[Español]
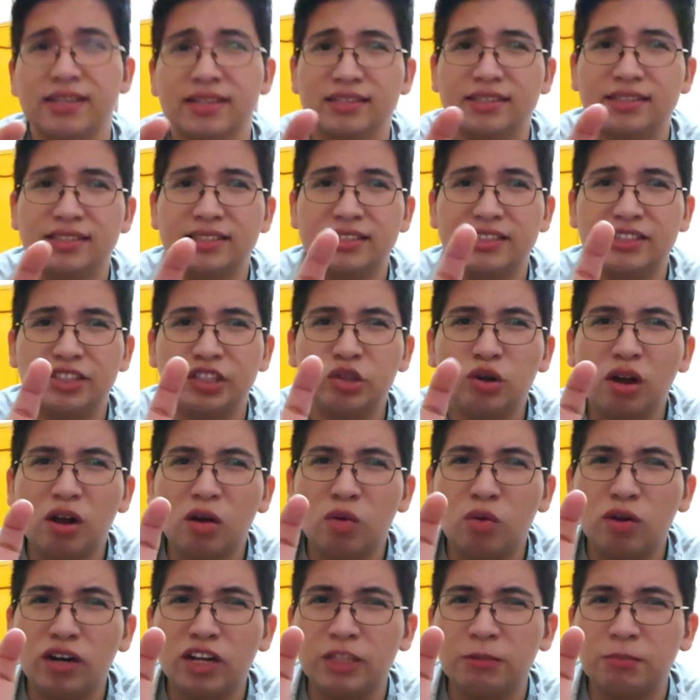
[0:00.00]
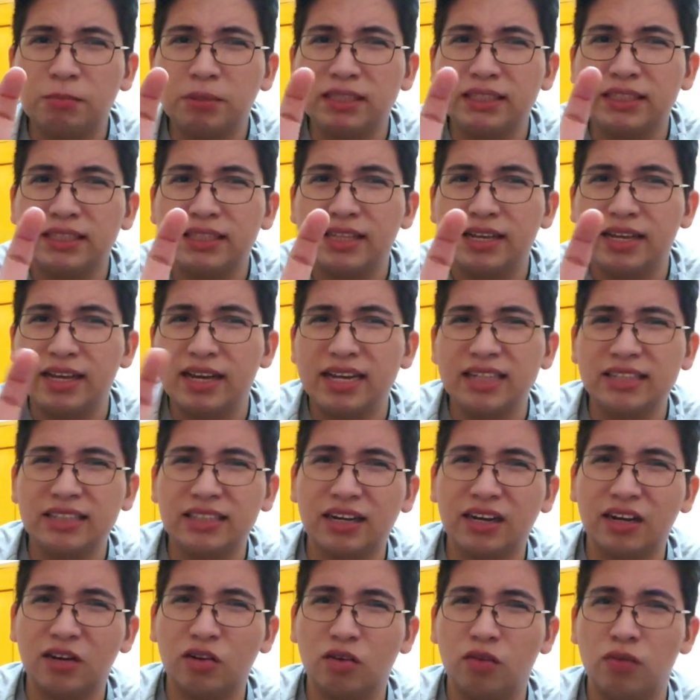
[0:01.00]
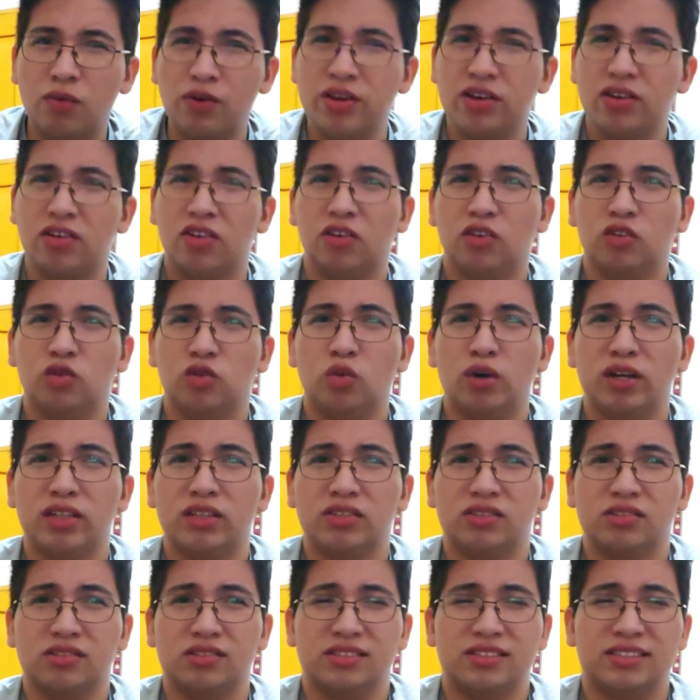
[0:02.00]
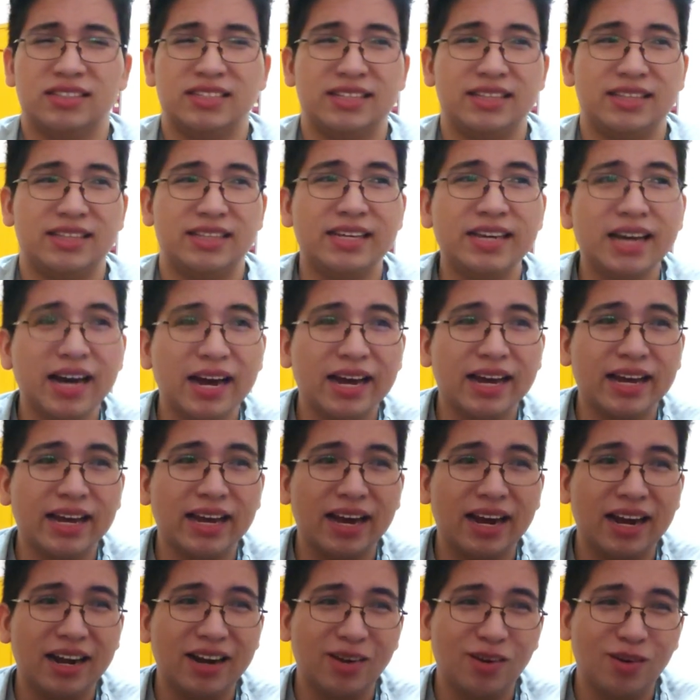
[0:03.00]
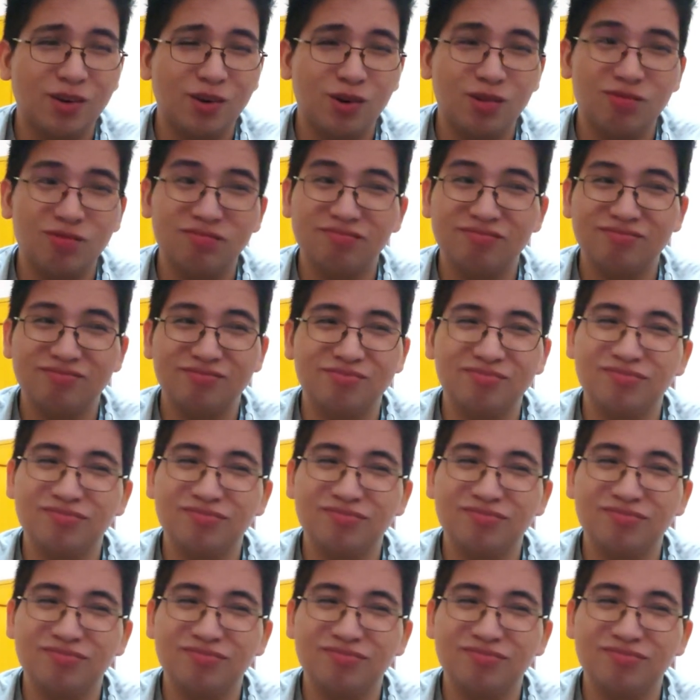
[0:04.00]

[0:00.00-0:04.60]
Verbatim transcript: sintió alguna especie de escalofrío en los huesos, sentía que algo